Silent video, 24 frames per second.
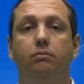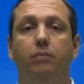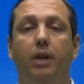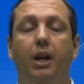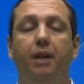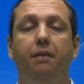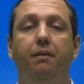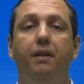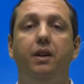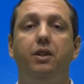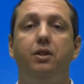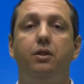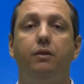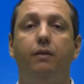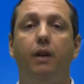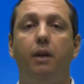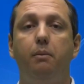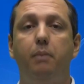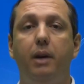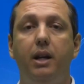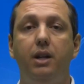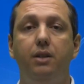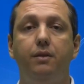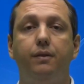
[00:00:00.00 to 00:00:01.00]

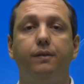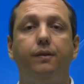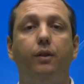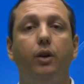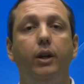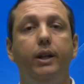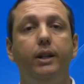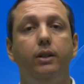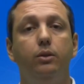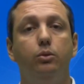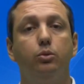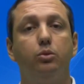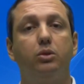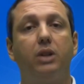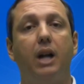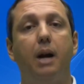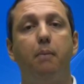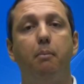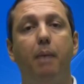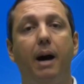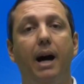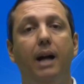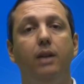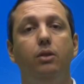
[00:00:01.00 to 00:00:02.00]
efetivamente foi o
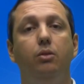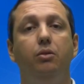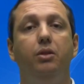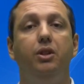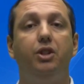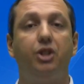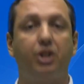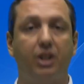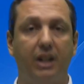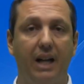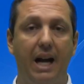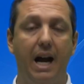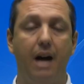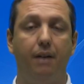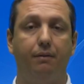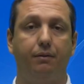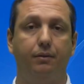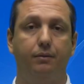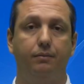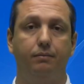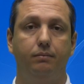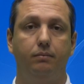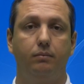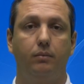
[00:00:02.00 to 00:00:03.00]
trabalho
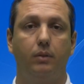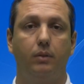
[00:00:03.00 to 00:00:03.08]
escravo.